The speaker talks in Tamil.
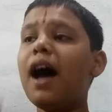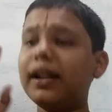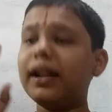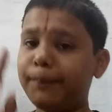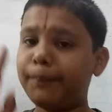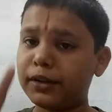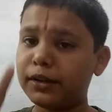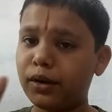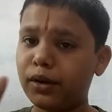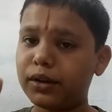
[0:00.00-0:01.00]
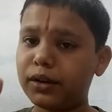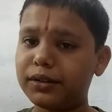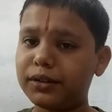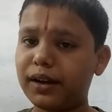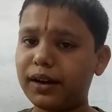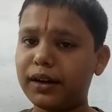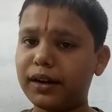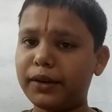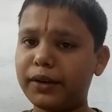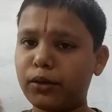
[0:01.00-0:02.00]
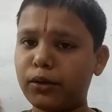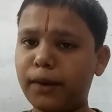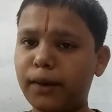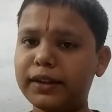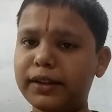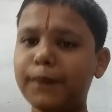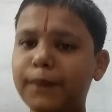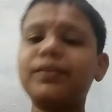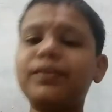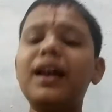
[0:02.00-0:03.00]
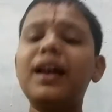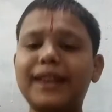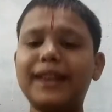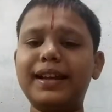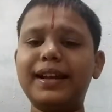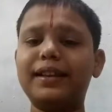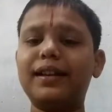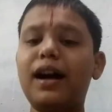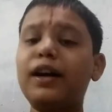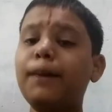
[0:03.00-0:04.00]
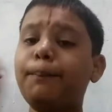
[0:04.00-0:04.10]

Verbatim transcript: அந்த பதினோரு ருத்ரர்களுடைய கோபத்தையும் தணிக்கிறதுக்காக